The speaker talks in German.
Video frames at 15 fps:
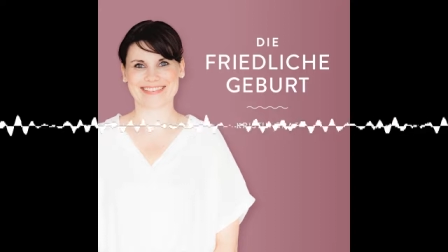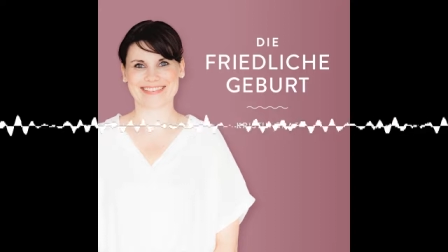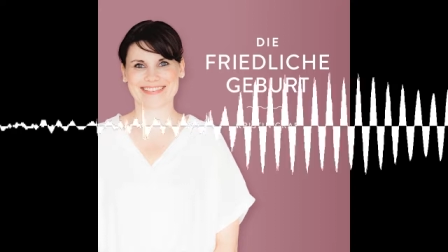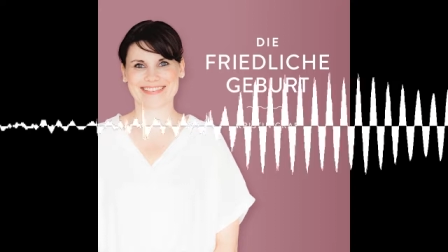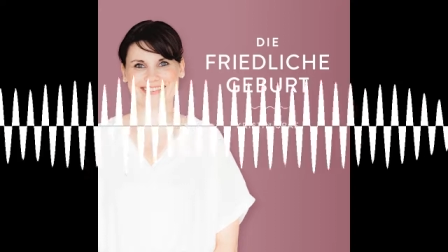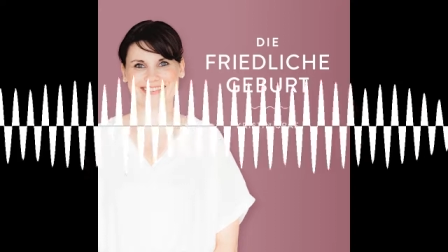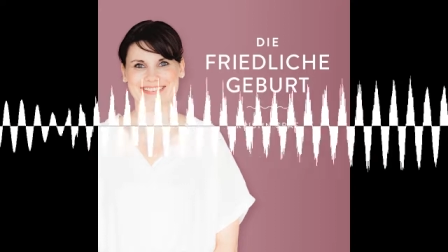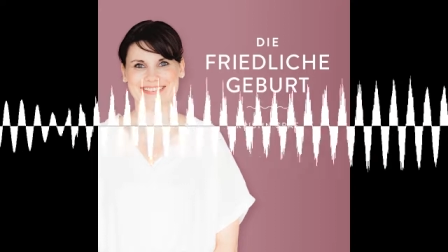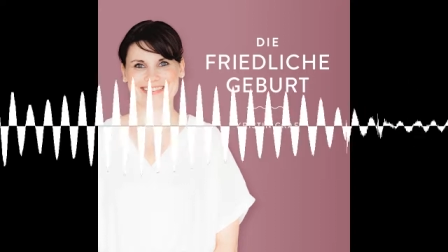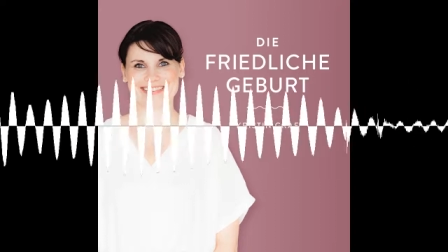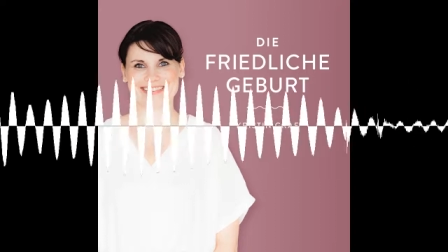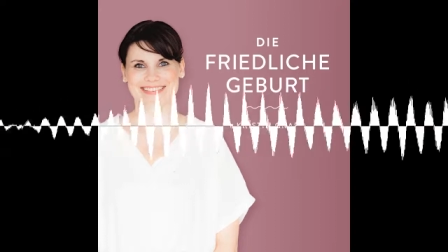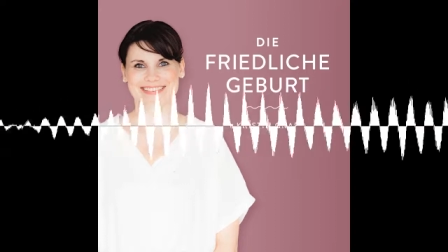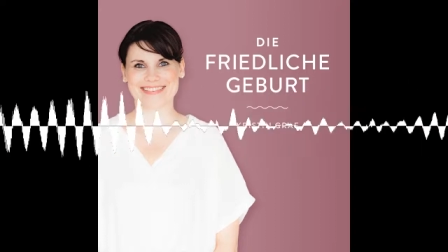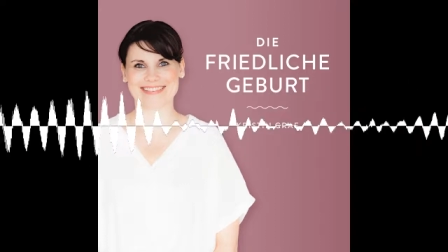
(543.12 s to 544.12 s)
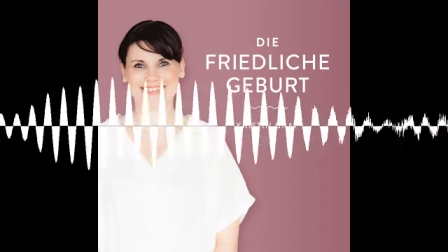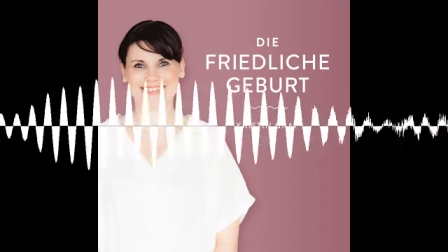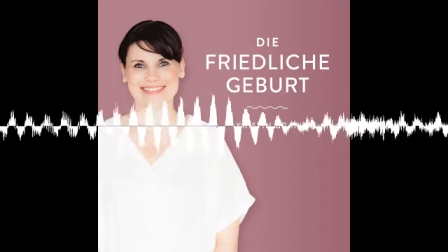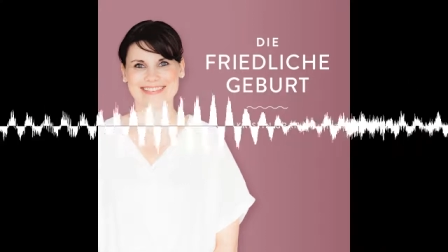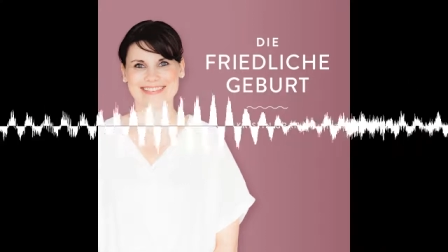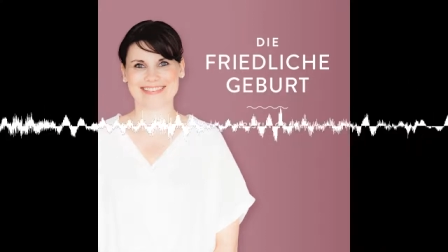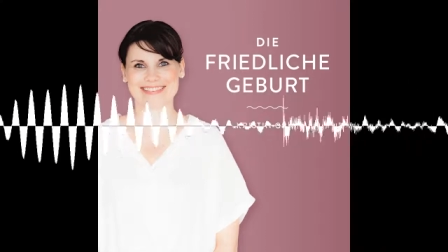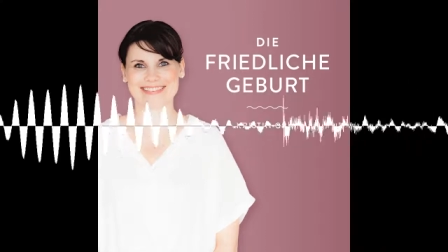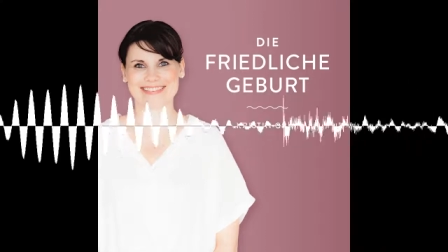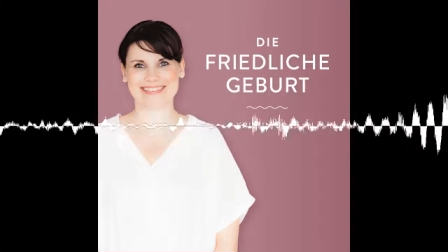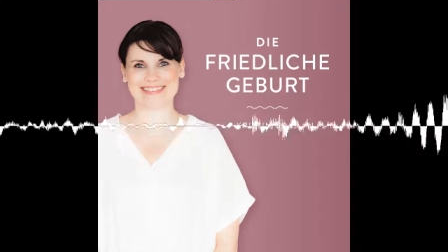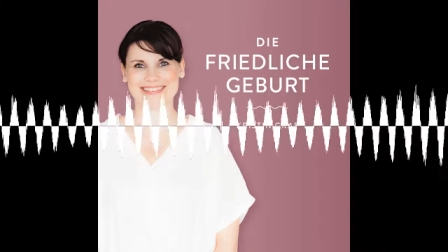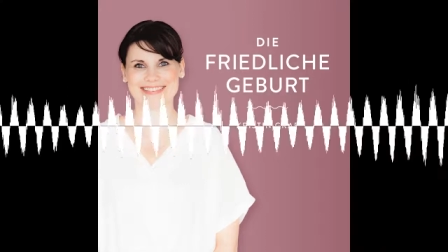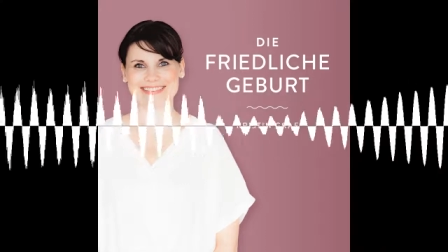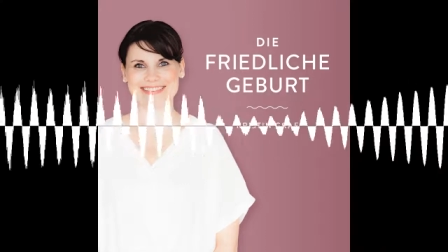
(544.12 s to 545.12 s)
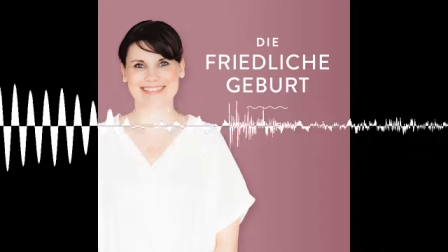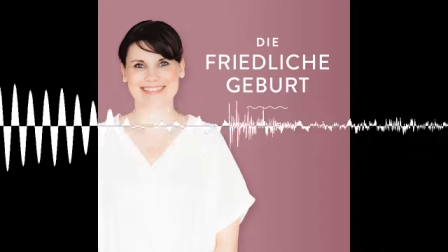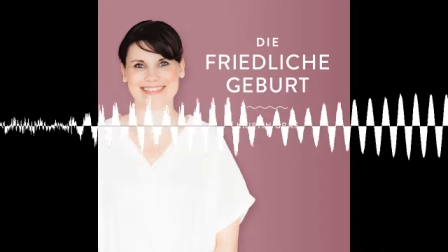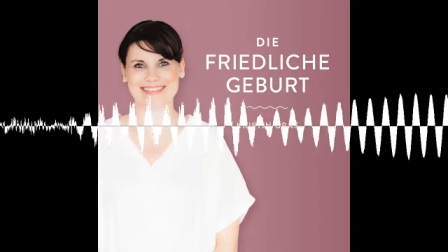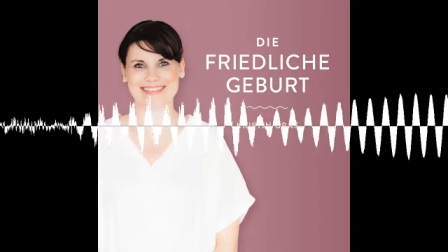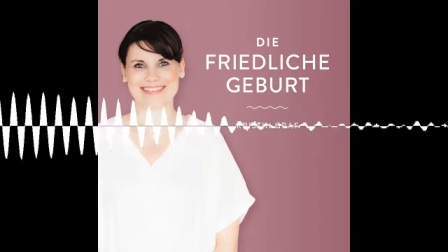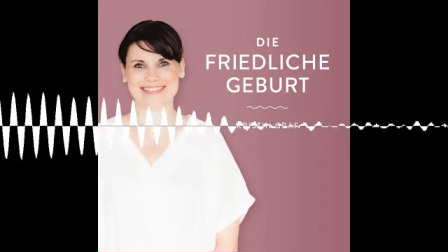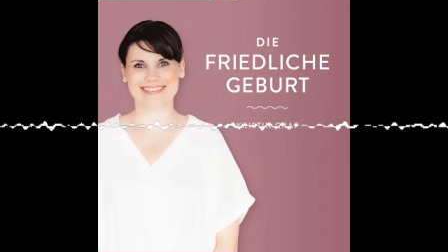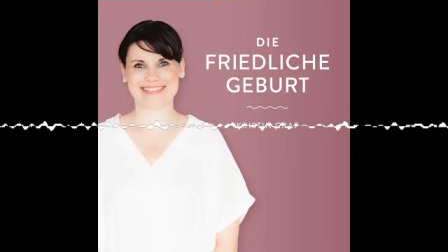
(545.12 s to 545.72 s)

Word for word: in dein Leben hast integrieren können.